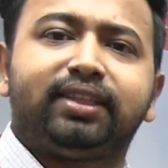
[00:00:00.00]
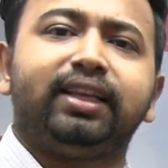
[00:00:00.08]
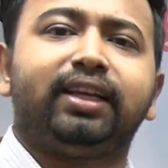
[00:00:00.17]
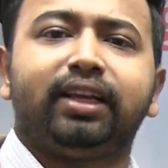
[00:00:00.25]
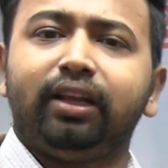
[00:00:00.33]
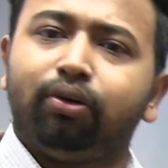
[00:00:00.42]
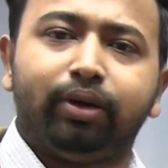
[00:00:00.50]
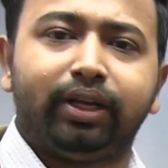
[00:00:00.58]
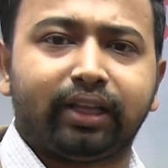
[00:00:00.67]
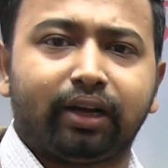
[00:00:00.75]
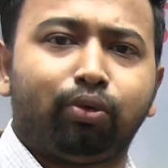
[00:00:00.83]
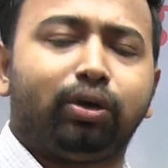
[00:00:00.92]
ডিগ্রি হয়ে
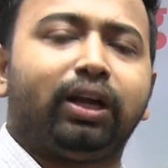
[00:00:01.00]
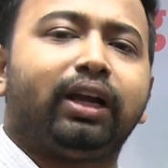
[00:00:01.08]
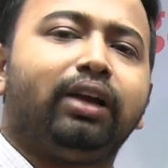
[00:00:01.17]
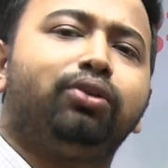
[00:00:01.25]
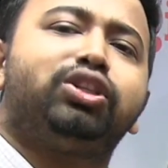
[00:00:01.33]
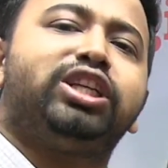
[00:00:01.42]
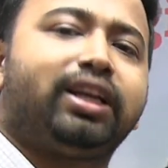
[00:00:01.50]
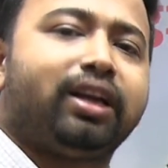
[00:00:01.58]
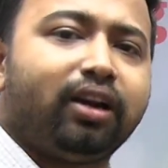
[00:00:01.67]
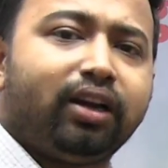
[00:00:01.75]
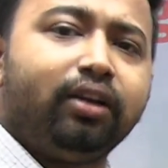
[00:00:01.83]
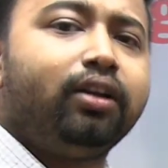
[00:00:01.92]
থাকুক না কেন সেটা